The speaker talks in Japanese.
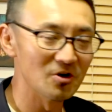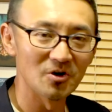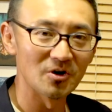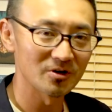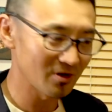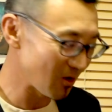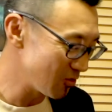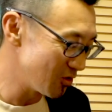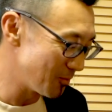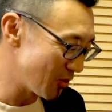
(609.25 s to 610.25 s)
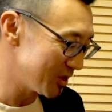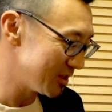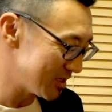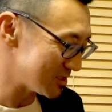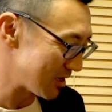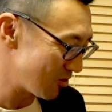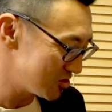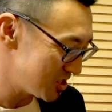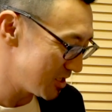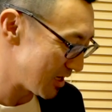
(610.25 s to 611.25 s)
u r とかこの母音ですねこっ
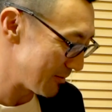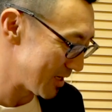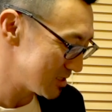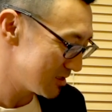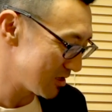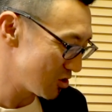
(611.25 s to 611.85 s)
ちになります